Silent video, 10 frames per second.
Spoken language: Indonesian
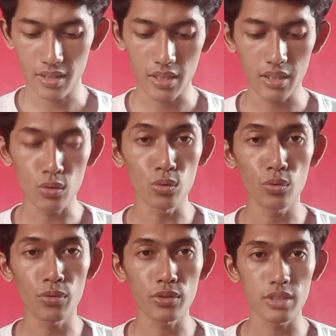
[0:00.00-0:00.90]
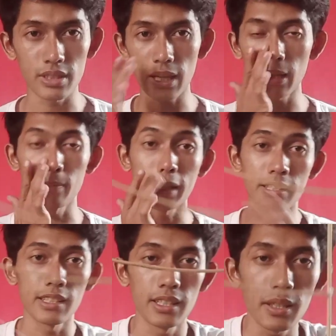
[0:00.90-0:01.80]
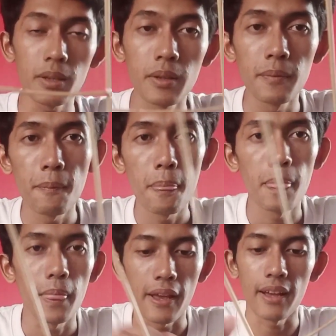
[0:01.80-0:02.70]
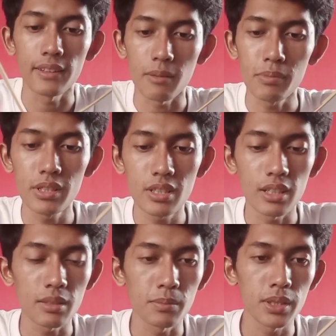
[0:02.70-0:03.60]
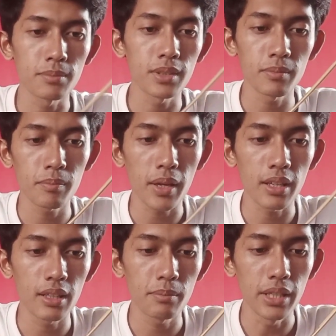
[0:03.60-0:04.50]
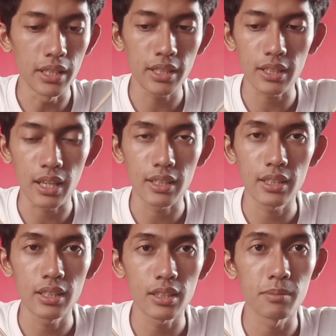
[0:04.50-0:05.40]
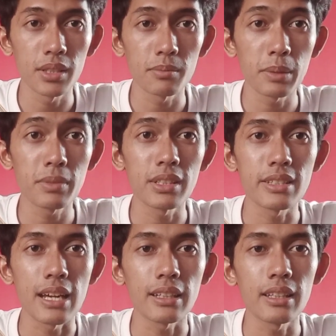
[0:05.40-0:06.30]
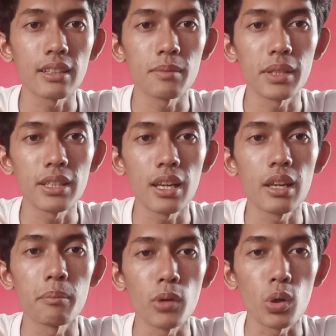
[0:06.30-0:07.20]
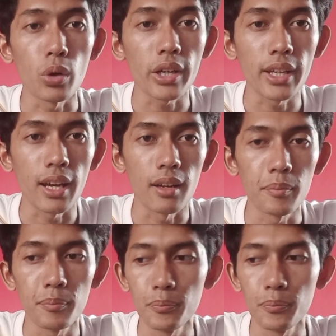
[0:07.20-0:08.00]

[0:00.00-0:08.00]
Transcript: Jadi itu fungsinya lem besi. Nah, tapi jika teman-teman pengen lebih irit lagi, teman-teman bisa cari yang namanya lem Korea.